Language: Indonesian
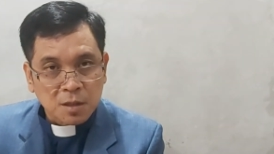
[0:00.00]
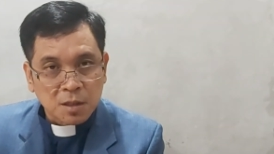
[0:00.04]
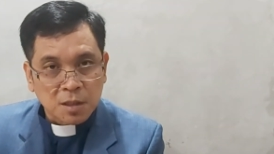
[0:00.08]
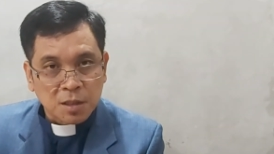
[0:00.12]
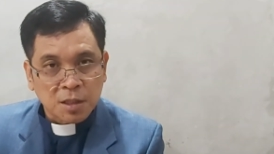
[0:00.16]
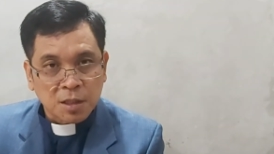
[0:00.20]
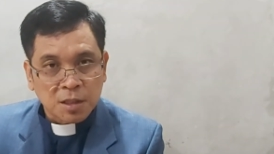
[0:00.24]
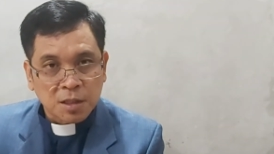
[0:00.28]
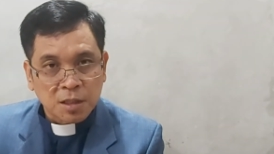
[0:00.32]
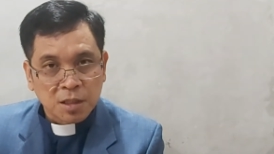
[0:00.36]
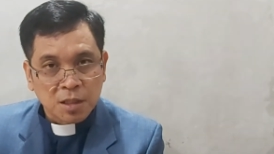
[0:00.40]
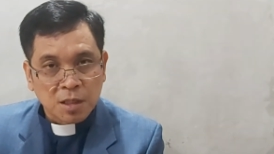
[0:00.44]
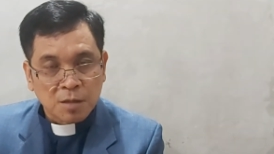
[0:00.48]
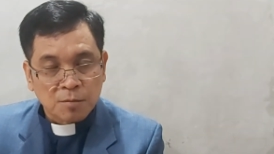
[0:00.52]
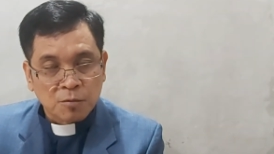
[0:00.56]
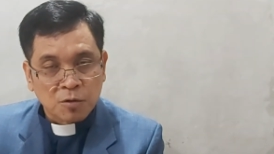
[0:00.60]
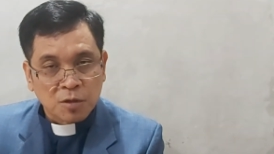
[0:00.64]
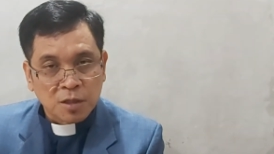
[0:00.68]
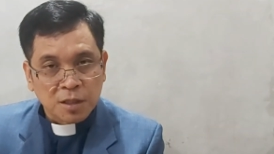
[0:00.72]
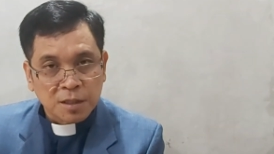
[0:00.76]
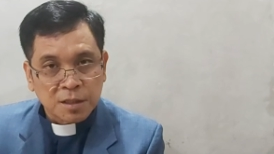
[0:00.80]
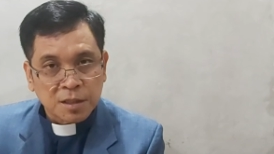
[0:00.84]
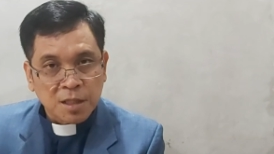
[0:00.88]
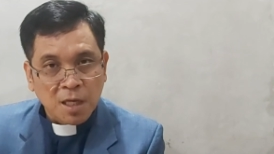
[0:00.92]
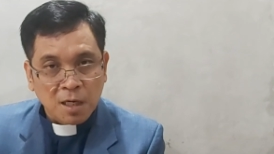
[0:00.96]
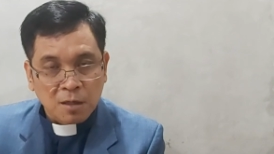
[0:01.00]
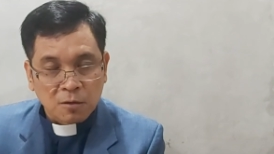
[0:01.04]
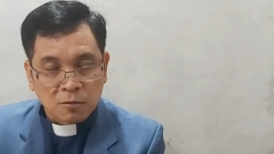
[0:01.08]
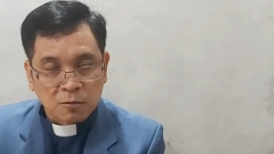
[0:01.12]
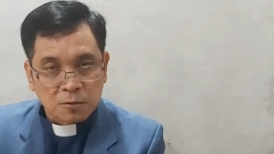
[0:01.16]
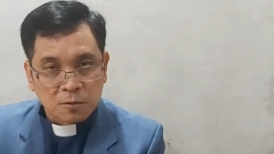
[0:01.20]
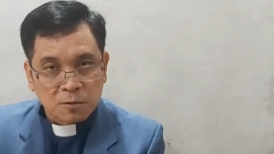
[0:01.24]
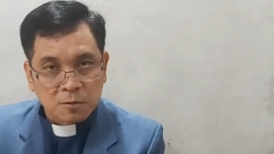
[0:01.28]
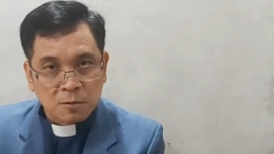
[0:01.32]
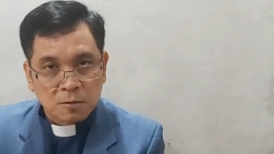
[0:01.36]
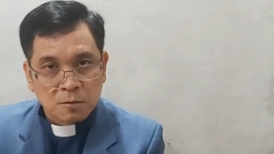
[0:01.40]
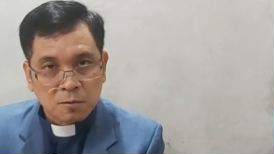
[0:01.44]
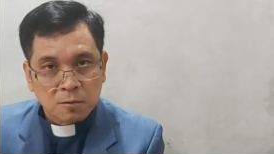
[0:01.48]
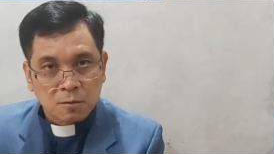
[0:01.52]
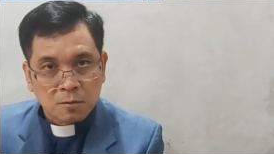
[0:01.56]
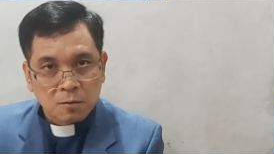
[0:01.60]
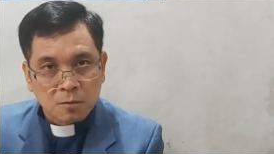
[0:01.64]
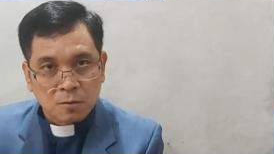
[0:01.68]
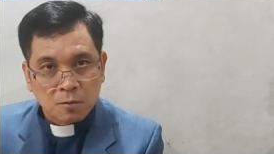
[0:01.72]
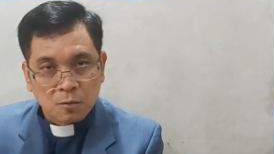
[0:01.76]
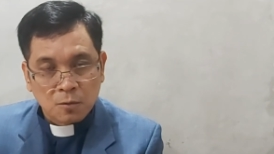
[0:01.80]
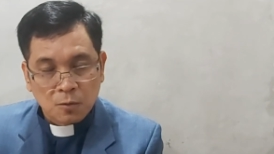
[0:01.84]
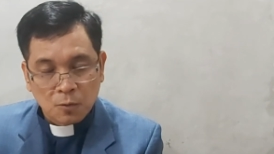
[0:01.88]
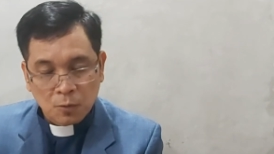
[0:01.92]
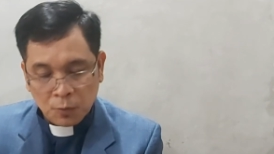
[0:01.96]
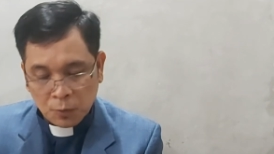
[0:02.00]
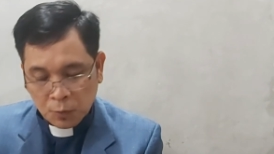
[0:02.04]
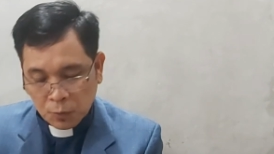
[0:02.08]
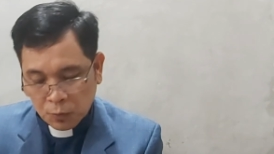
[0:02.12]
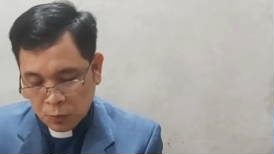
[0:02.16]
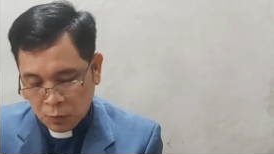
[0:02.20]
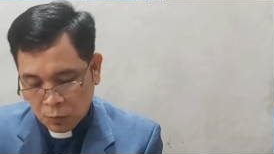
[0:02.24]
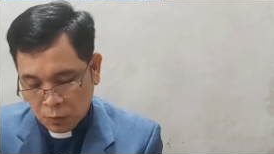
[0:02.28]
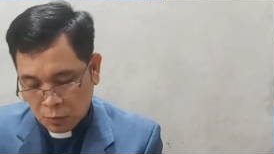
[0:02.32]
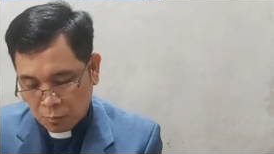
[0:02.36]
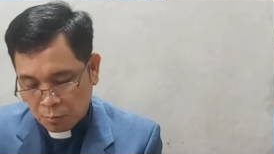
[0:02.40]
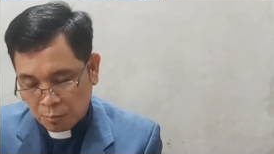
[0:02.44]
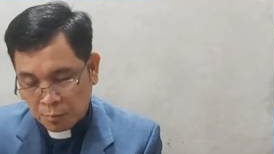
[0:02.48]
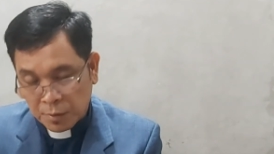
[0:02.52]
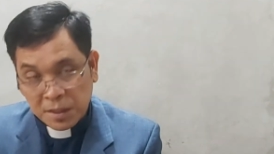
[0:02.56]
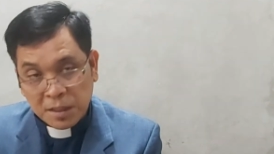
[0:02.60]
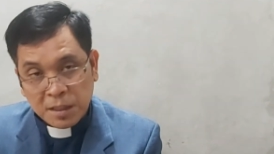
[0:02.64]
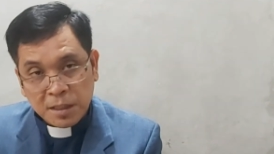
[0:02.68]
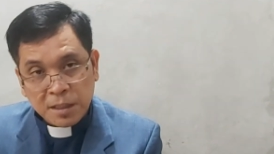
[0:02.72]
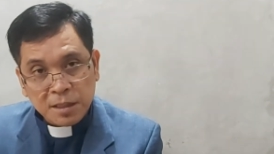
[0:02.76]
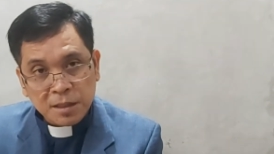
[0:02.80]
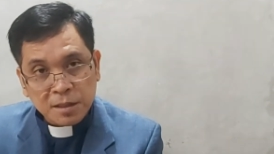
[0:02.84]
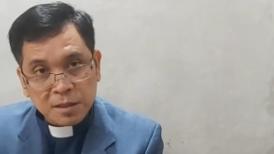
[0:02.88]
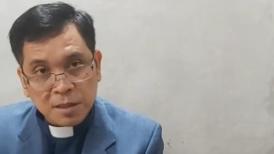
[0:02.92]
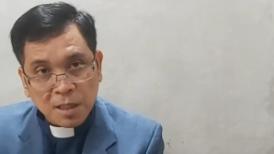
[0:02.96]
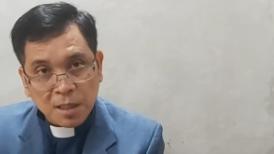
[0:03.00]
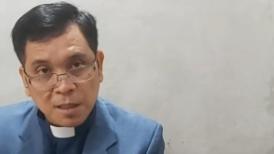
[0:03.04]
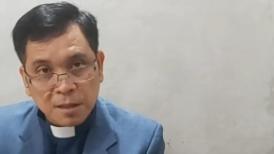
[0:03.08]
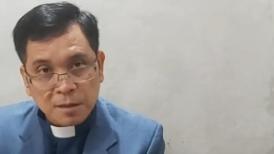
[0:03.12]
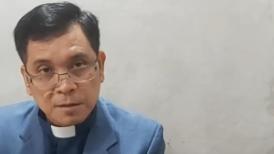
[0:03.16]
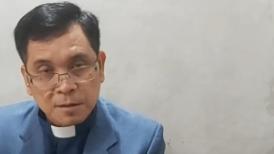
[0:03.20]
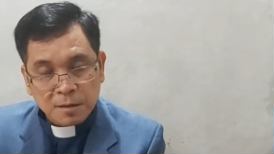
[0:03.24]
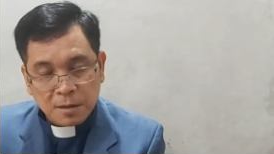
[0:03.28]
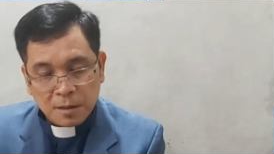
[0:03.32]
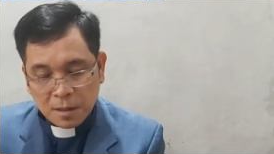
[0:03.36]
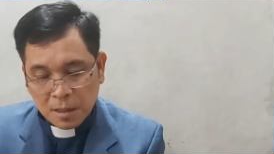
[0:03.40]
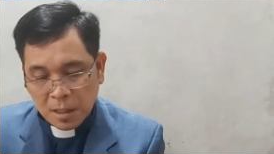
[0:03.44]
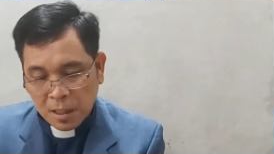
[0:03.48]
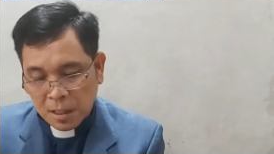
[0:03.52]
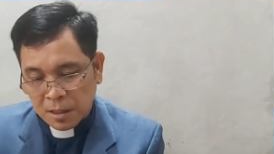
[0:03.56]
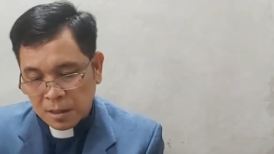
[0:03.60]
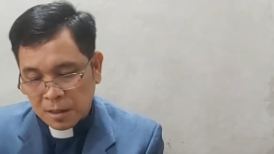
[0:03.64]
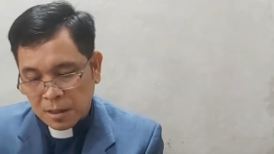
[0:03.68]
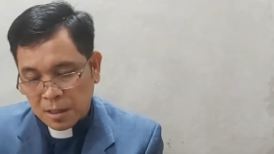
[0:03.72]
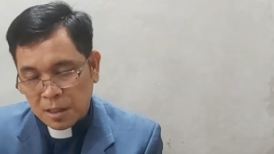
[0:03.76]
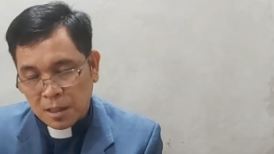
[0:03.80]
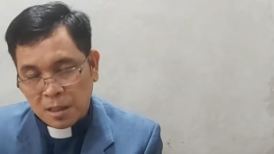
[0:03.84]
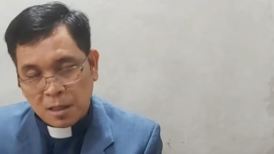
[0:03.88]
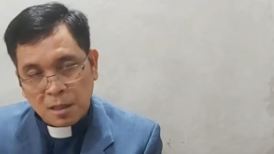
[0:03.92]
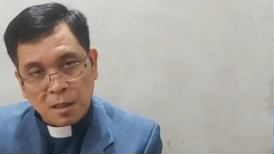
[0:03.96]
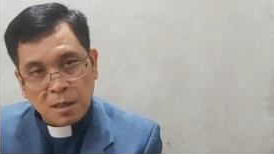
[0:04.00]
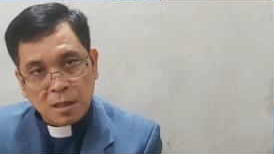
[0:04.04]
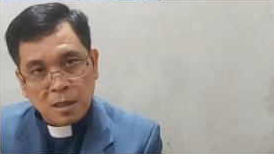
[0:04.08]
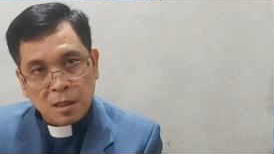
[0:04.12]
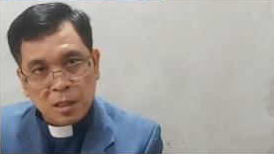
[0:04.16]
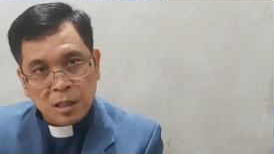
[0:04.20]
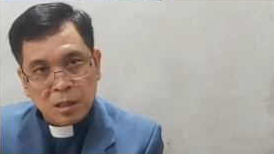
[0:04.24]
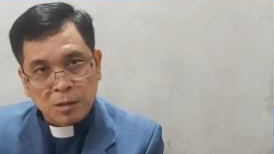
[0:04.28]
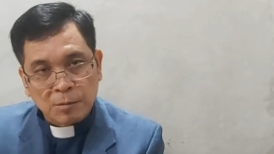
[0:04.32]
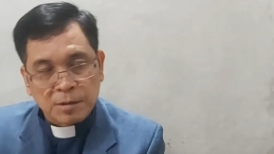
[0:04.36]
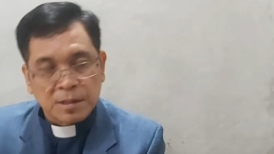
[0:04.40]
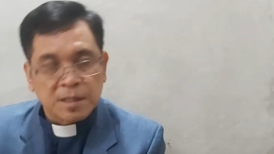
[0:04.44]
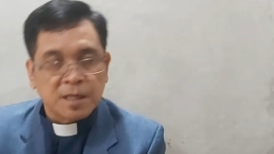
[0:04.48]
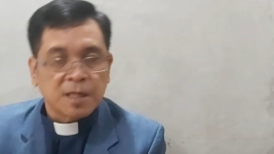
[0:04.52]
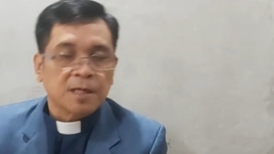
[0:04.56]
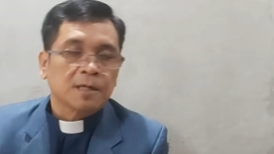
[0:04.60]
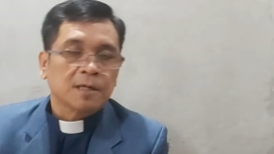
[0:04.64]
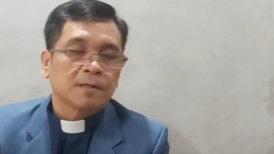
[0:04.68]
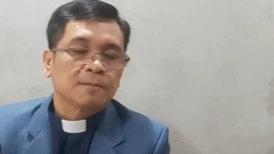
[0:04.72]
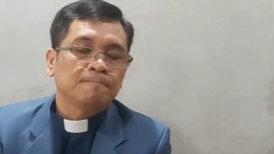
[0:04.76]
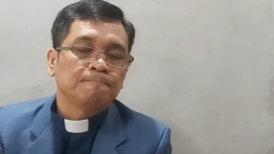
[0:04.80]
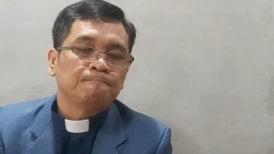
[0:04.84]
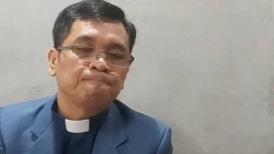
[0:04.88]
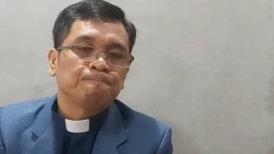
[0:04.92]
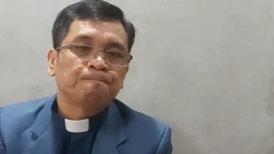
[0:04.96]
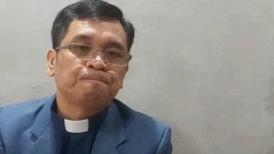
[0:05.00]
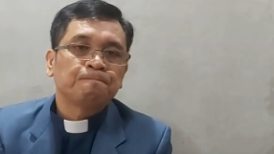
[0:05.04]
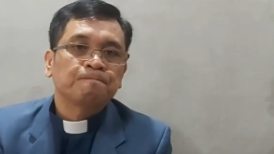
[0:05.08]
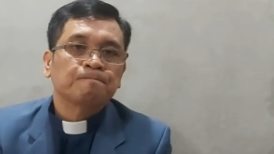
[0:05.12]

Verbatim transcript: kita tidak boleh takut untuk menderita karena kebenaran.